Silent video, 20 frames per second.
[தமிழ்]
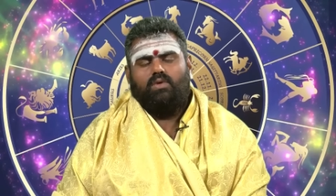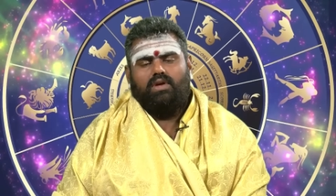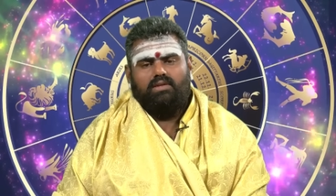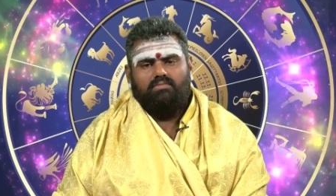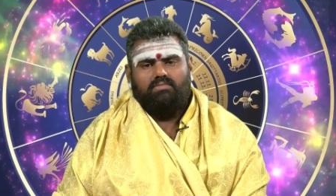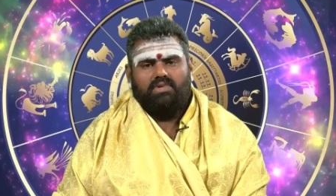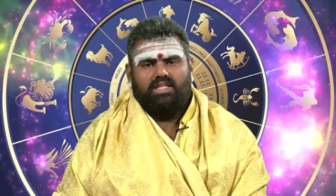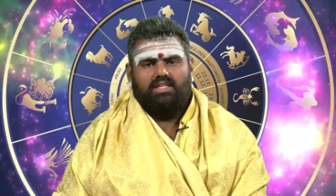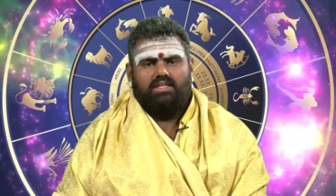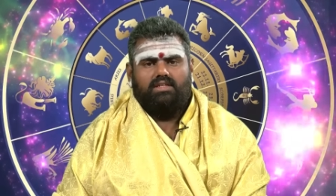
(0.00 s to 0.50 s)

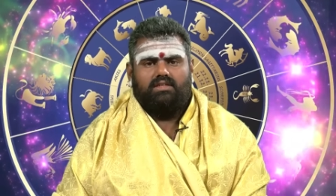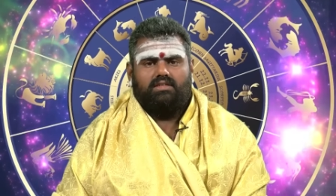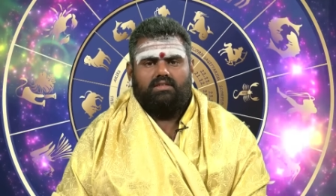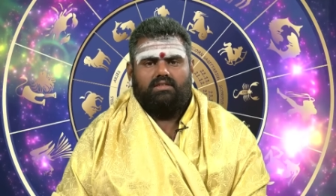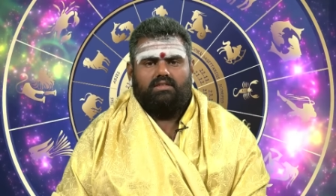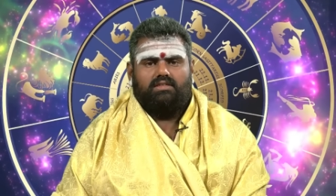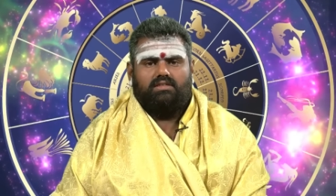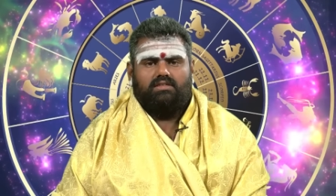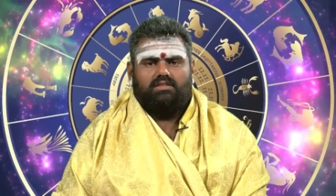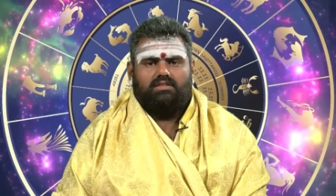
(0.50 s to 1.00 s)
ஒன்பது
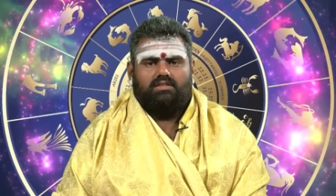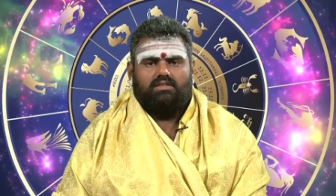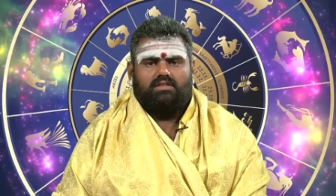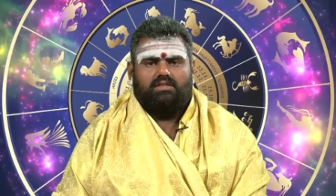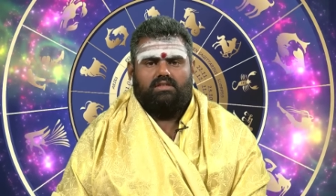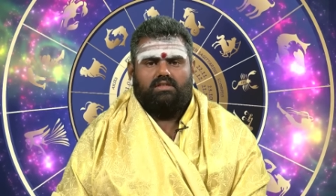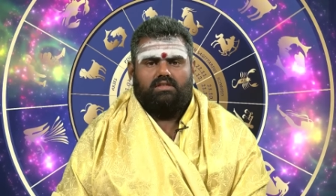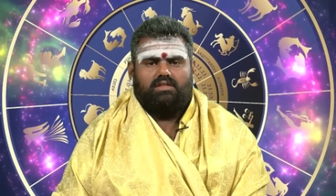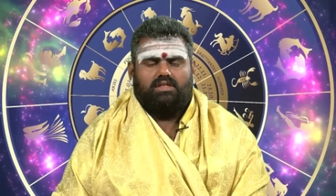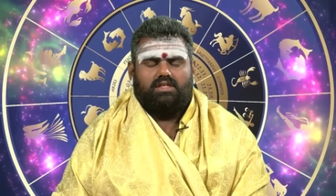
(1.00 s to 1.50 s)

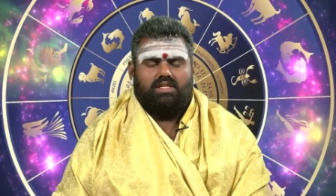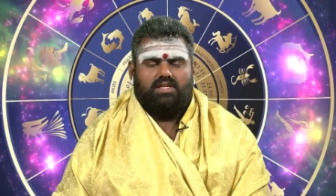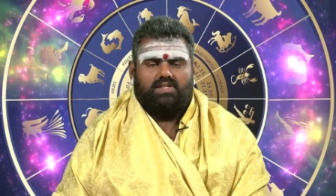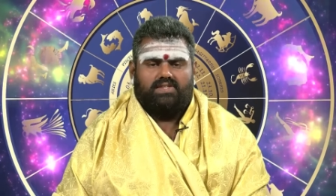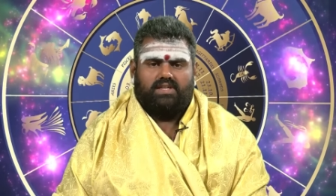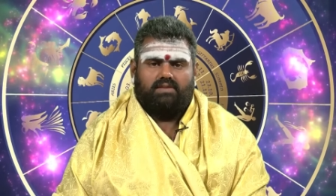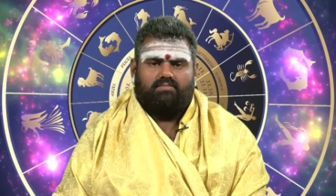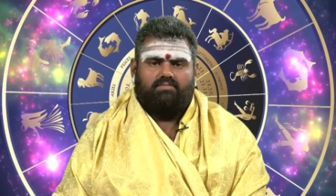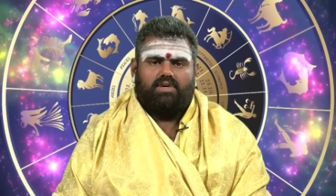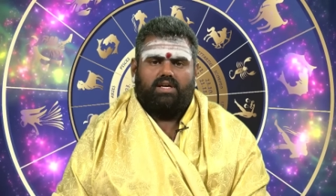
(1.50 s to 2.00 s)

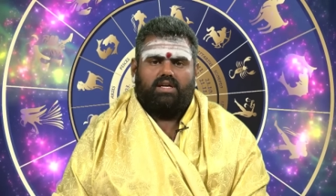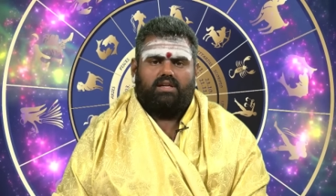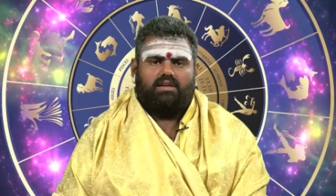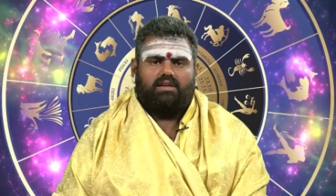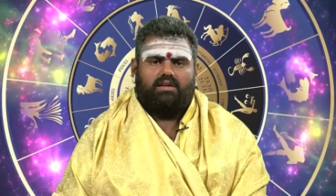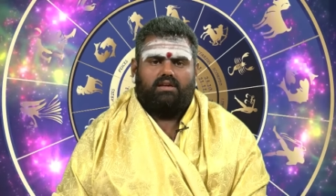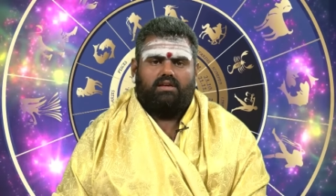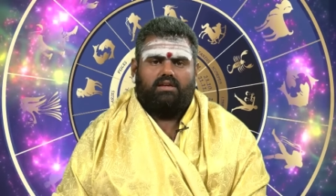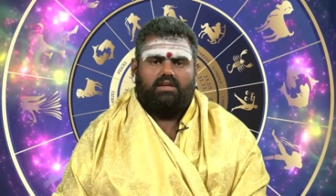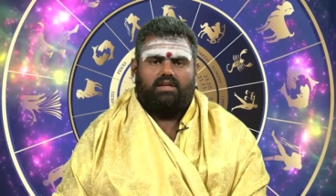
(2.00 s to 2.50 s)
டிசம்பர்
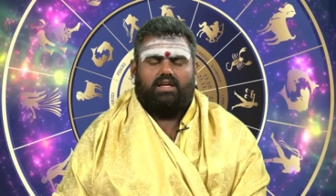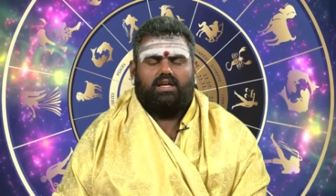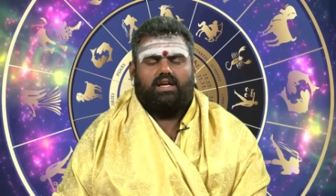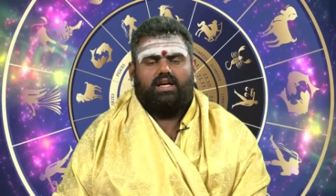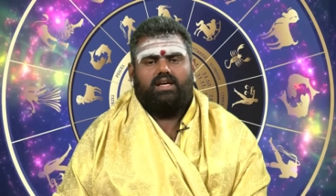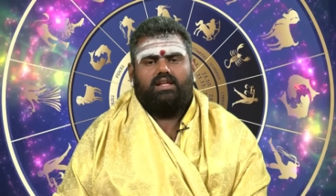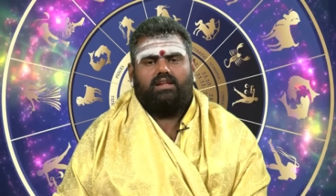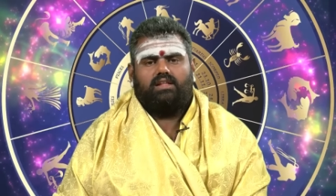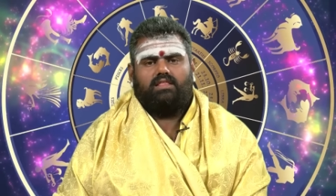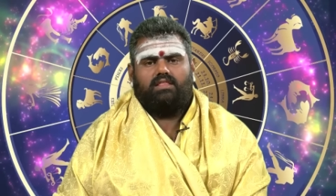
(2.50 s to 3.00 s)

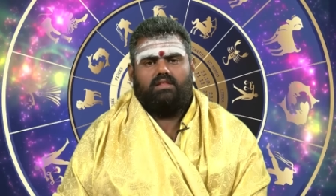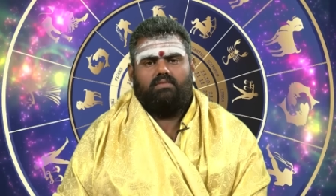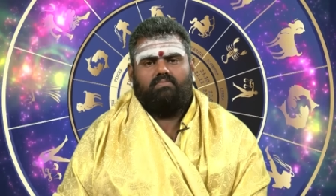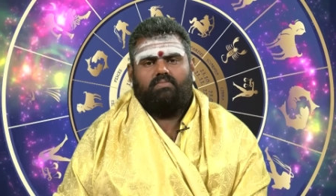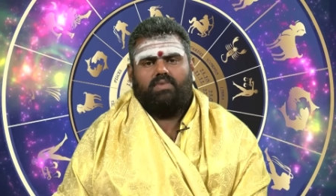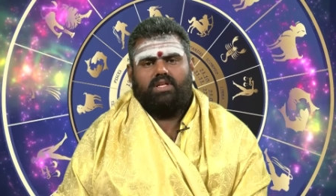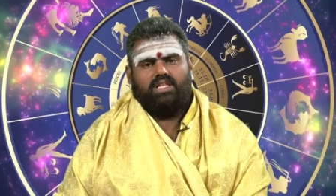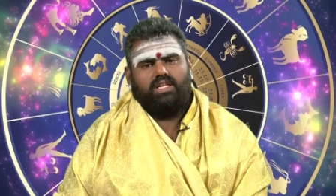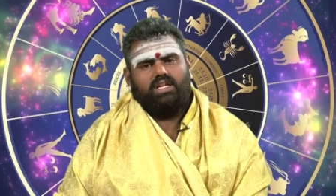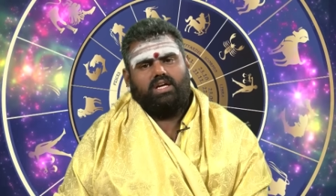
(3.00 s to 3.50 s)
இரண்டாயிரத்தி
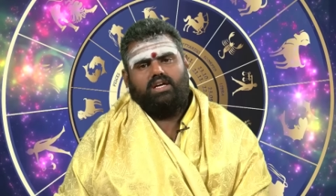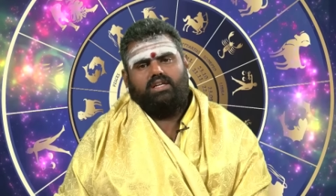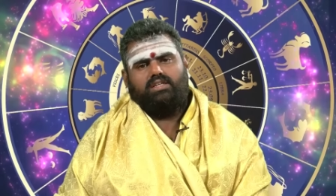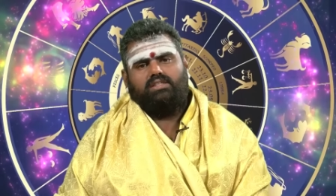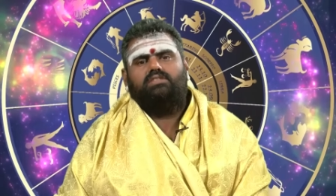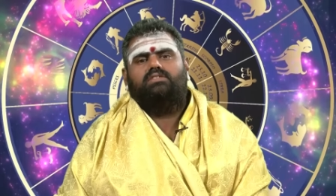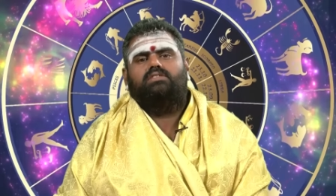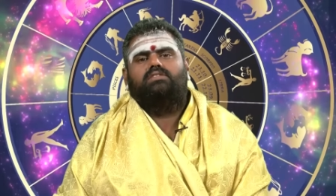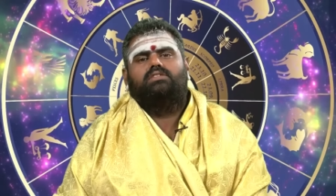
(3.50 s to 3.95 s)
பதினாறு